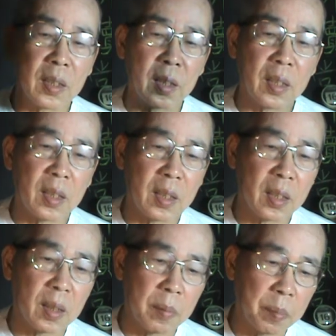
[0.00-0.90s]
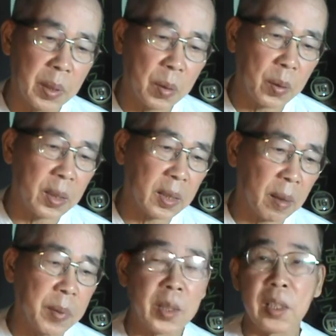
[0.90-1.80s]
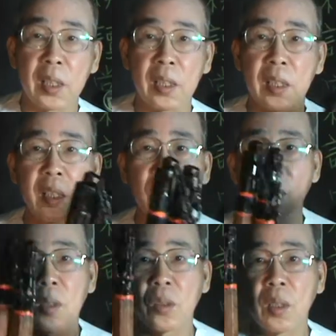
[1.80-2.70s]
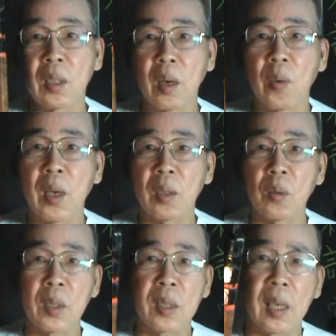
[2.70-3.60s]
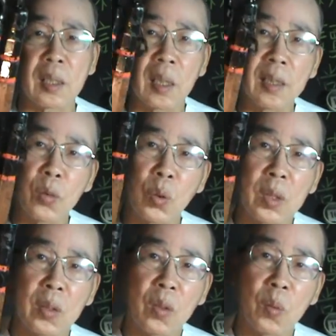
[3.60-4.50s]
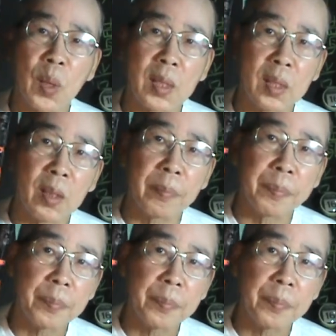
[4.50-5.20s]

这个美国人他没有禁止这个东西，所以台湾很多的厂商做这个东西外销，